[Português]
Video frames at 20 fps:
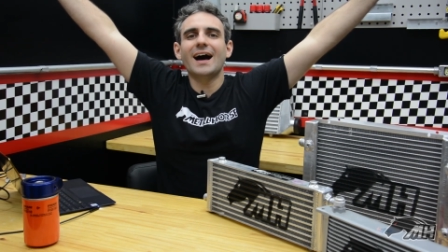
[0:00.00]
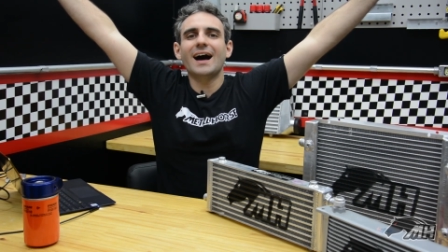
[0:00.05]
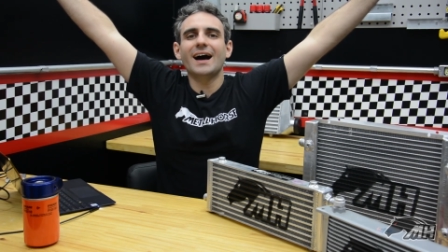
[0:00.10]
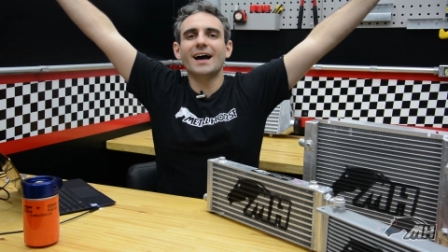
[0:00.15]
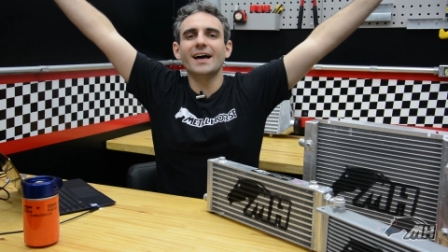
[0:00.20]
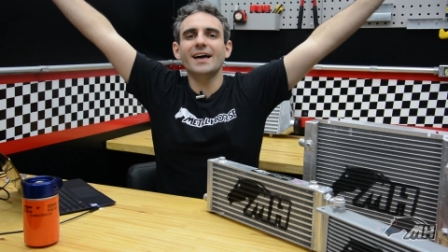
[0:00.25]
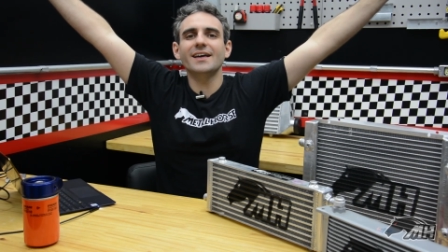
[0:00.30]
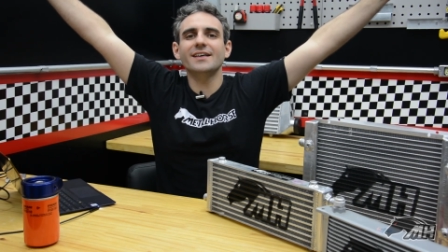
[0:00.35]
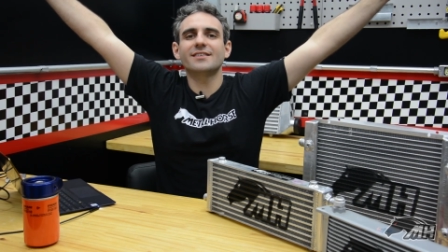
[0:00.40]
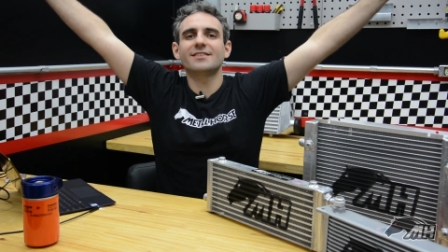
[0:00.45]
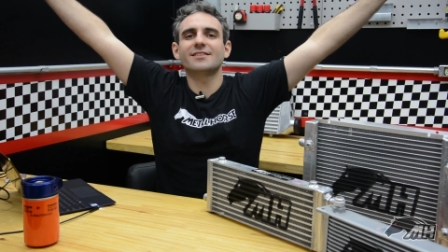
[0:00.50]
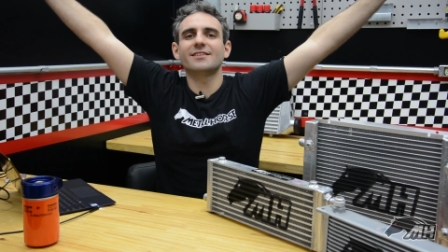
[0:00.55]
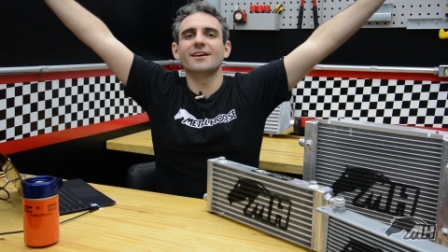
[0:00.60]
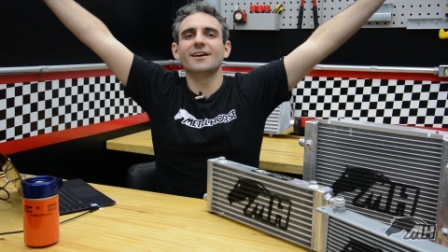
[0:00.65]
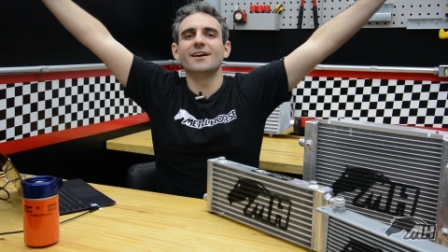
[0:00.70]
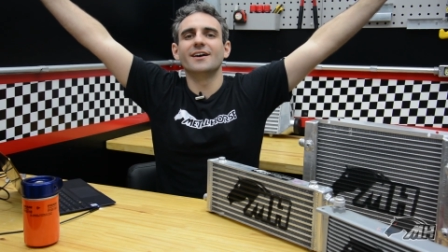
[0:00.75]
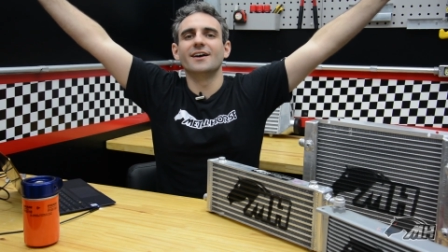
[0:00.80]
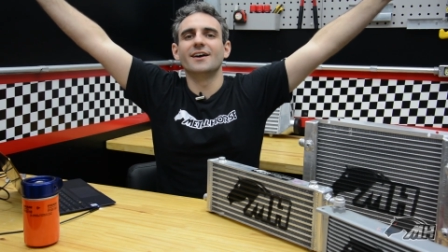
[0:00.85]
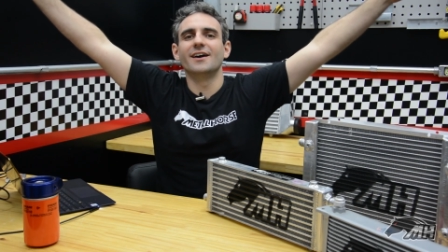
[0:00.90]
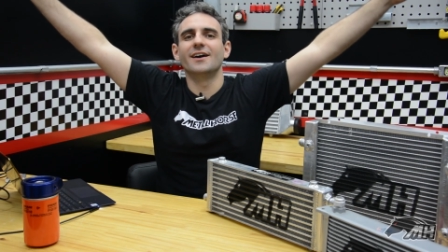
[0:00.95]
Fala
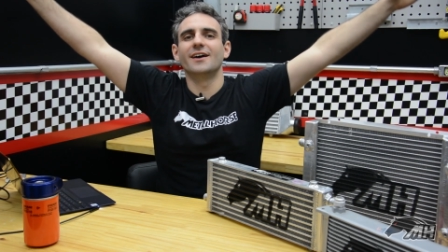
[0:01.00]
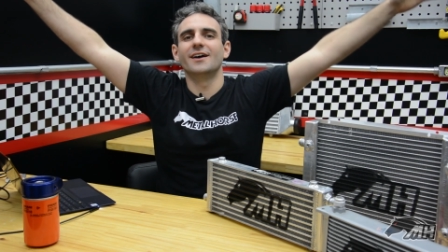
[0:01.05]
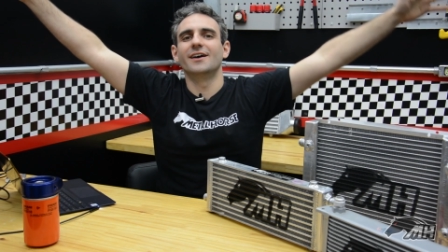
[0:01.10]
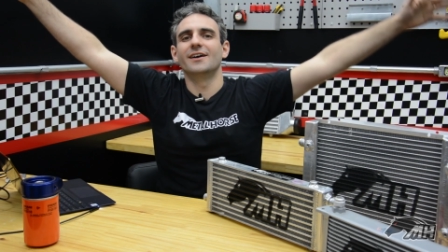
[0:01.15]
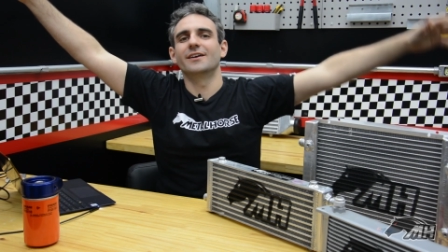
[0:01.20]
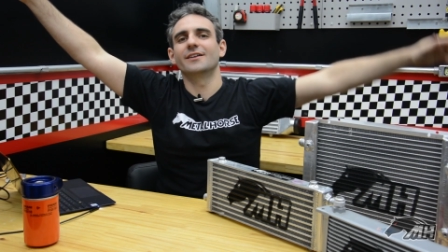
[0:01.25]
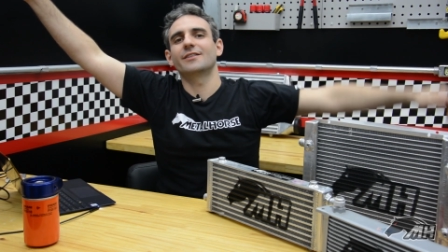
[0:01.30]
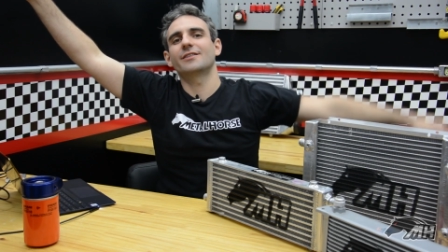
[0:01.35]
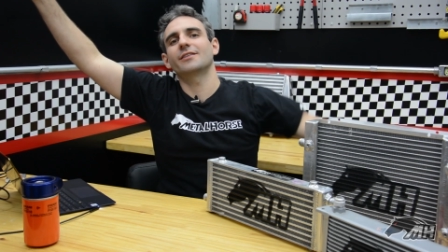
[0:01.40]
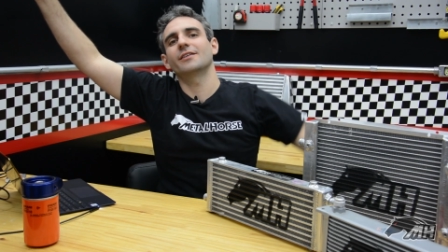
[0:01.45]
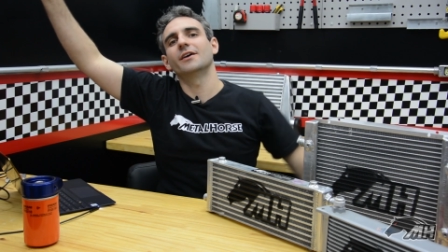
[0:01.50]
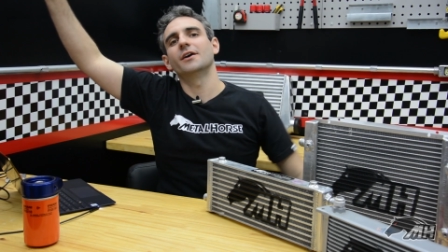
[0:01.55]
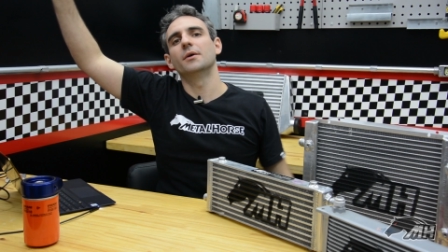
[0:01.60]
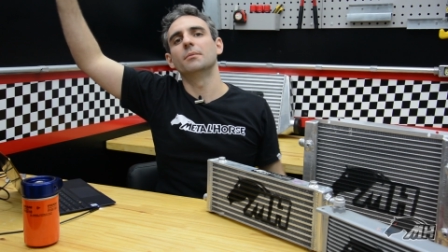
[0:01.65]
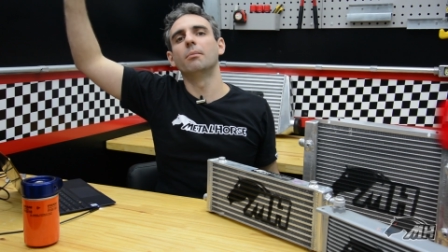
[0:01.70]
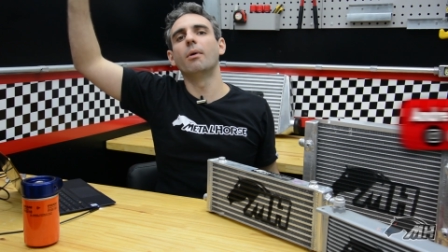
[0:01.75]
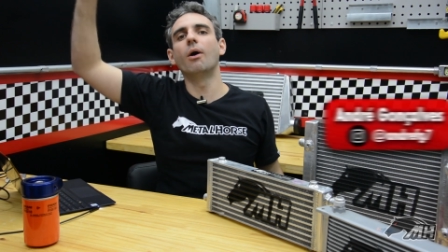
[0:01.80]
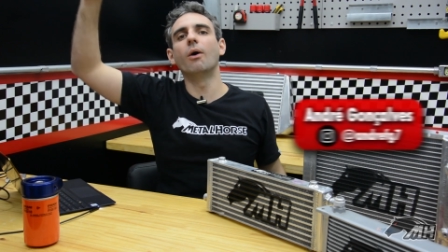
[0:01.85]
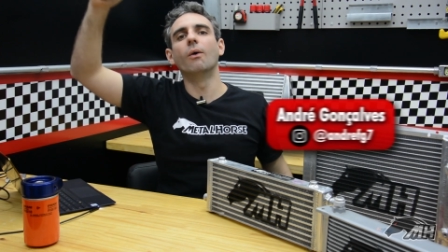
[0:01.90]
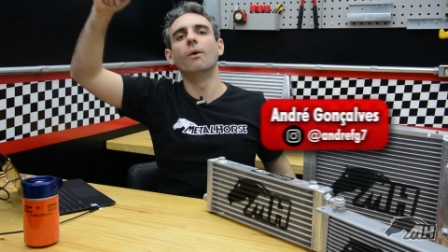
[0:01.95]
Racers!
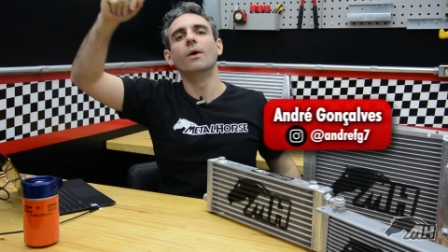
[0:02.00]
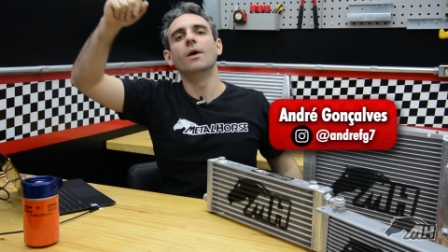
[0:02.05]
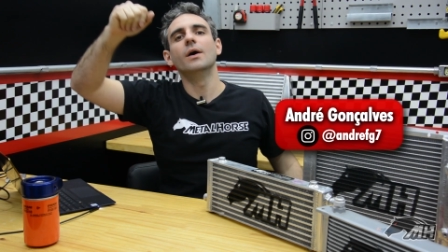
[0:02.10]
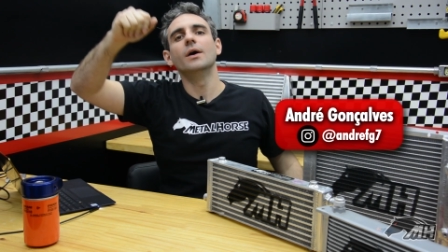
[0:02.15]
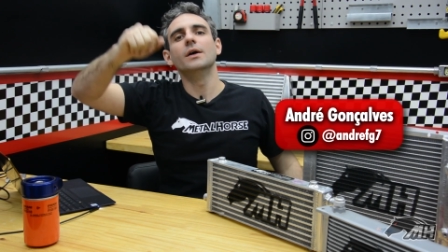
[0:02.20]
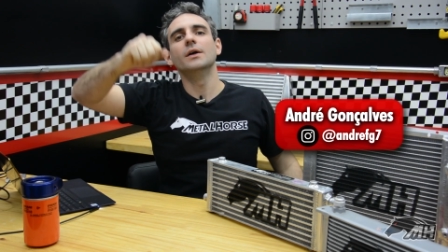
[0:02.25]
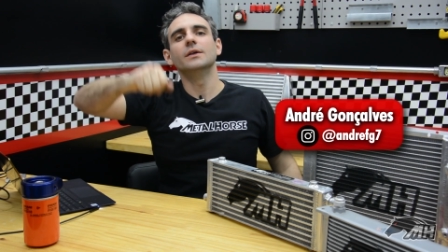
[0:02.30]
Bom,